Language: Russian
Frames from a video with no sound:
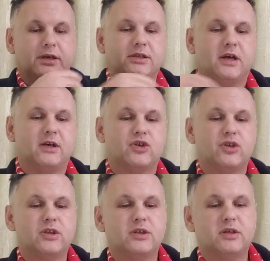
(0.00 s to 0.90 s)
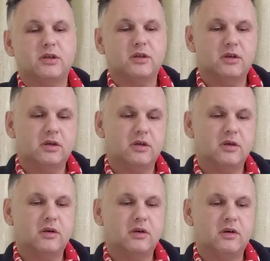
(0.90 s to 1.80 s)
Хотя жизнь э,
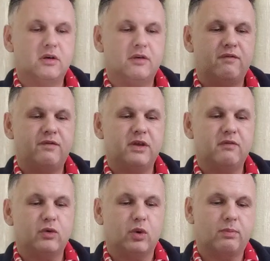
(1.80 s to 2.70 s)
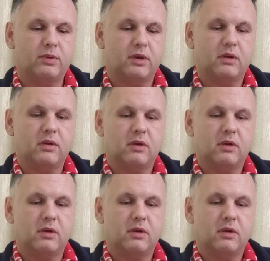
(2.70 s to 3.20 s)
в Европе